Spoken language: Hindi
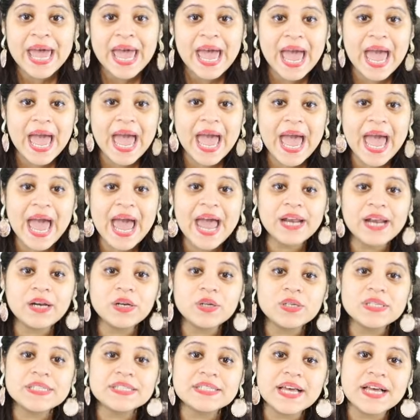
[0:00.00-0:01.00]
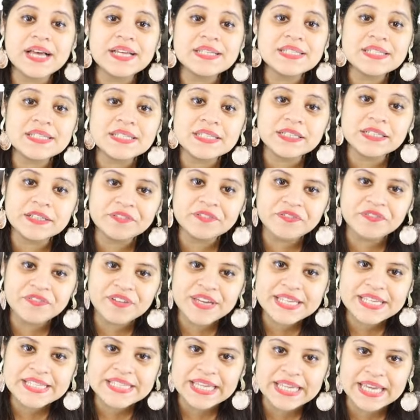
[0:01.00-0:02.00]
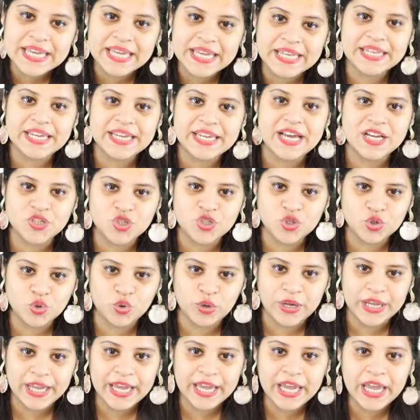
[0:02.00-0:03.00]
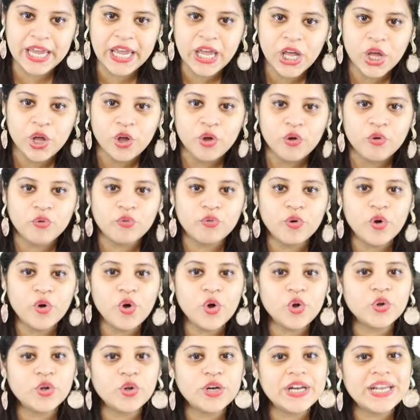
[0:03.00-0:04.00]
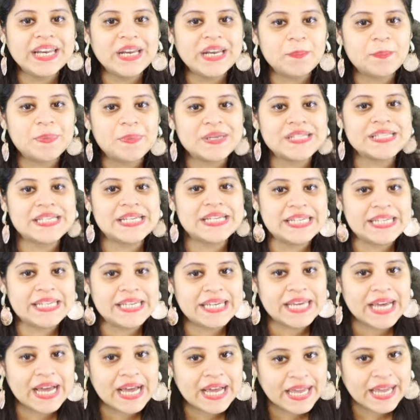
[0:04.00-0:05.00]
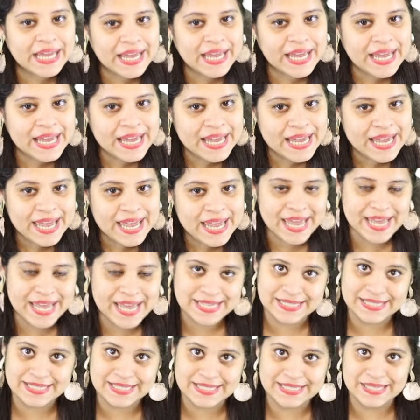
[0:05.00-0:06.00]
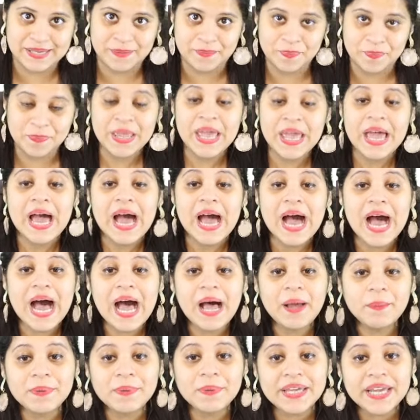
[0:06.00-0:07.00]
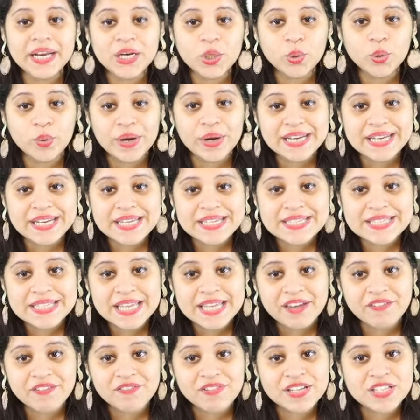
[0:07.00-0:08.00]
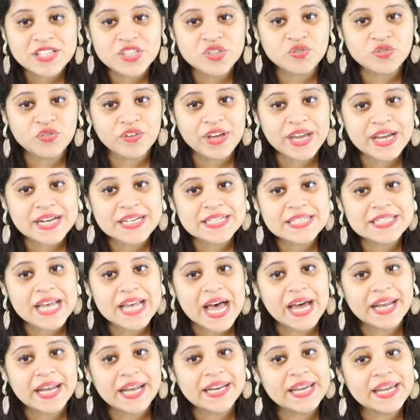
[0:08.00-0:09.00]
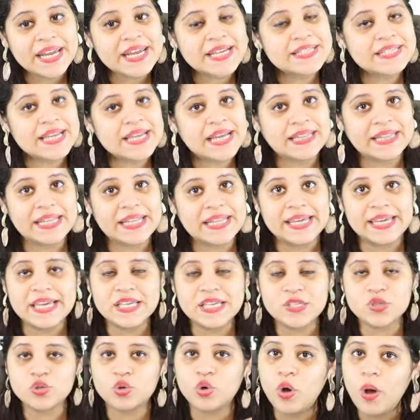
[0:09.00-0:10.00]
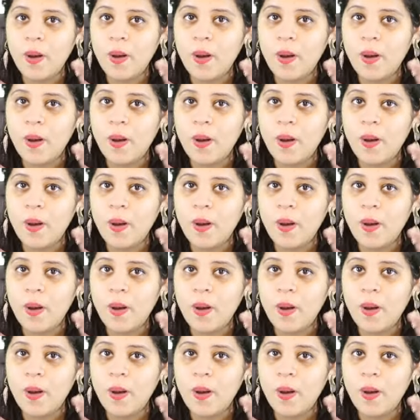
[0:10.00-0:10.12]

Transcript: एंड इसका सरफेस एरिया जो है वो उन्होंने रिप्रेजेंट किया है एस से अब ये ट्वेंटी सेवन स्क्वायर सारे एक साथ लेके इसको